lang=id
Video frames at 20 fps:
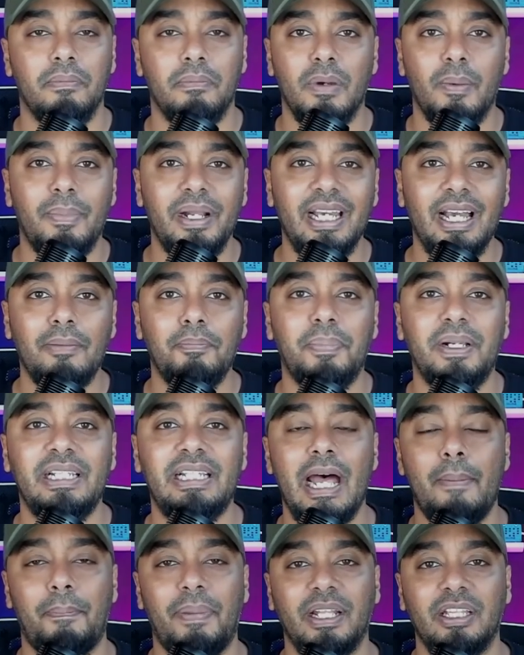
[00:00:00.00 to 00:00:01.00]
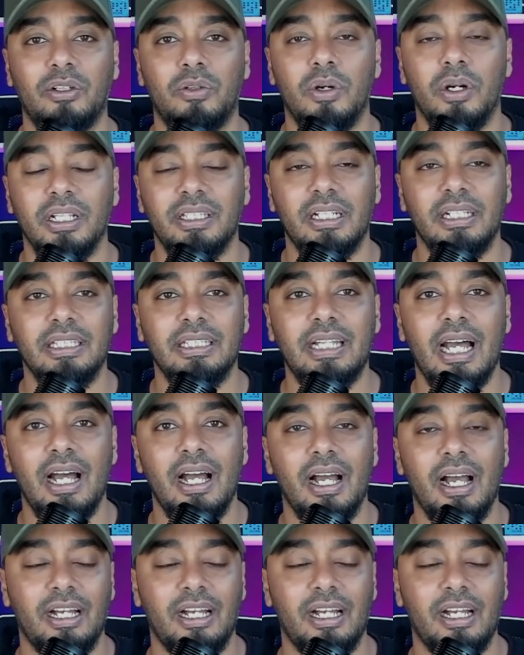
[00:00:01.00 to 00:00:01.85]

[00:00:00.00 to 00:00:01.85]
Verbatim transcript: memberikan pendapat gue tentang